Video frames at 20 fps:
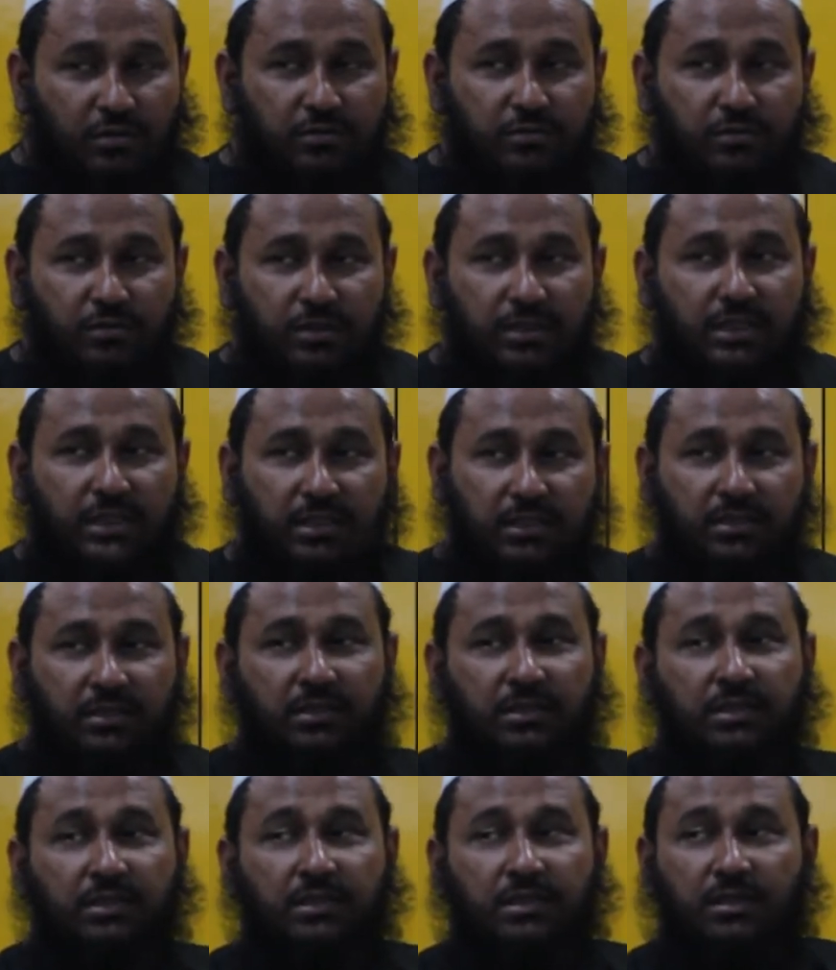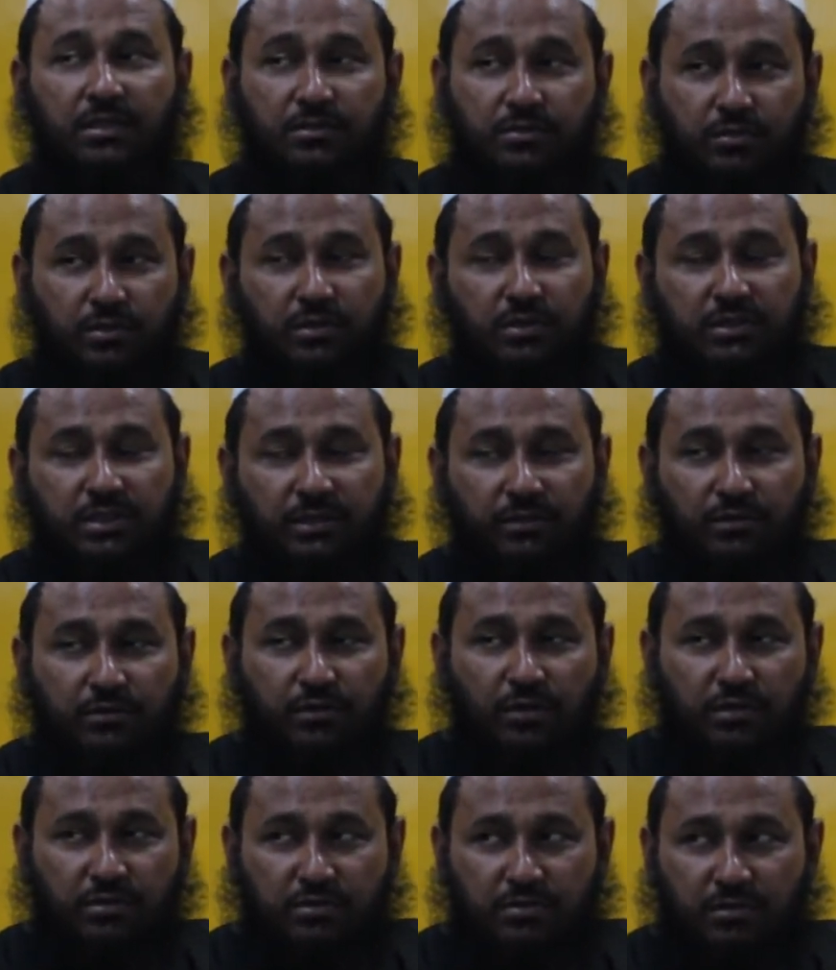টন যদি যদিও সেগুলো
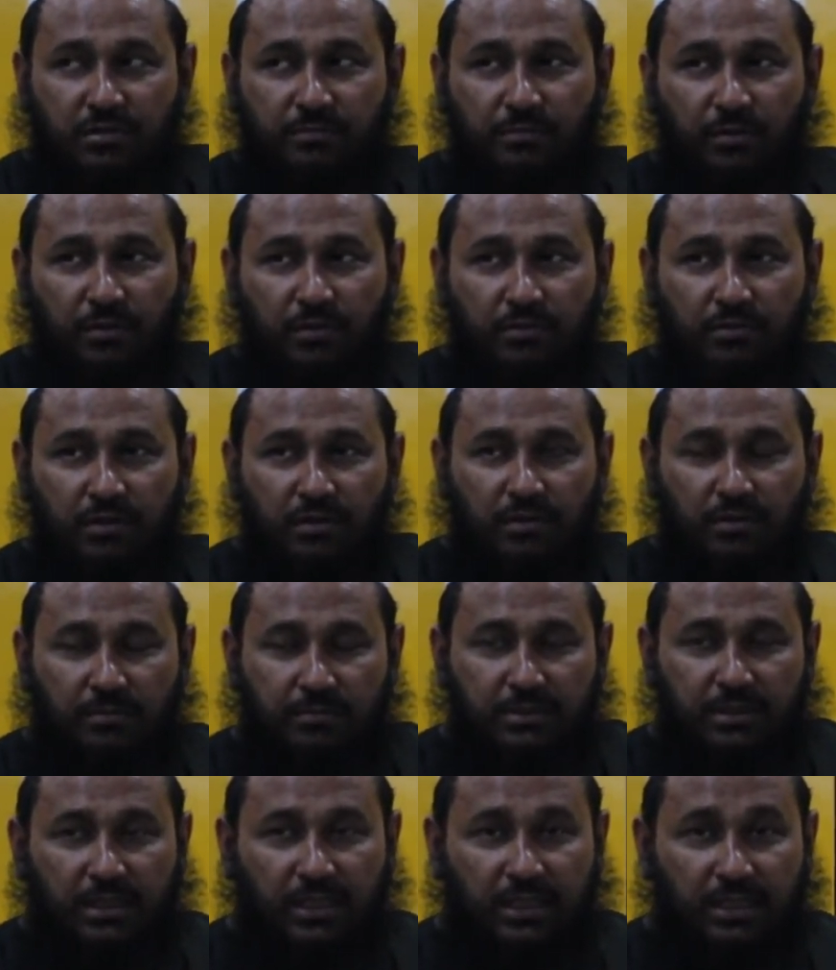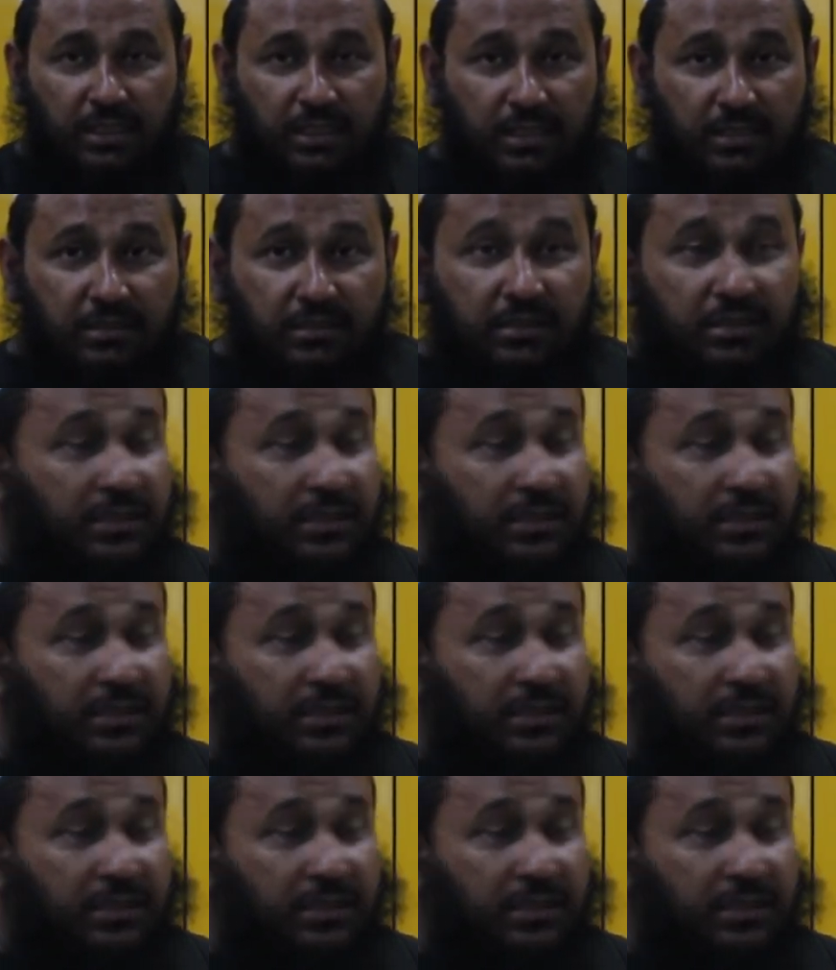দশ টন বহন করার ক্ষমতা রাখে না